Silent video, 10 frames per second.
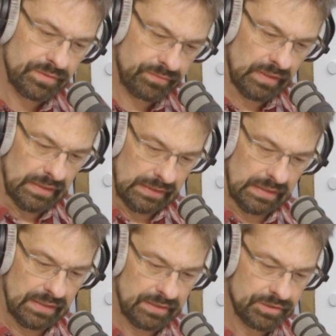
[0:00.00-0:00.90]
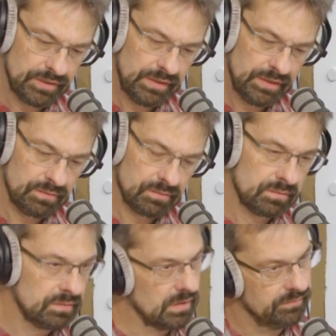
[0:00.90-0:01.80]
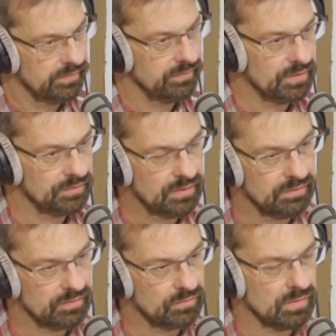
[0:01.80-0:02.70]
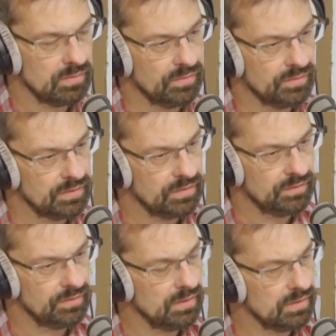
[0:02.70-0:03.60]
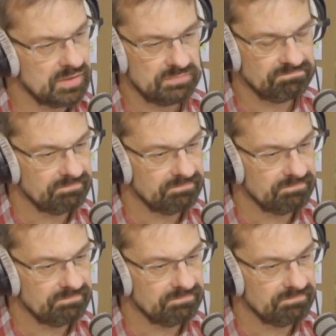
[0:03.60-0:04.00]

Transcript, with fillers: was wirklich klar da steht und dann werden wir das sehen, was du auch gesagt hast. Ja,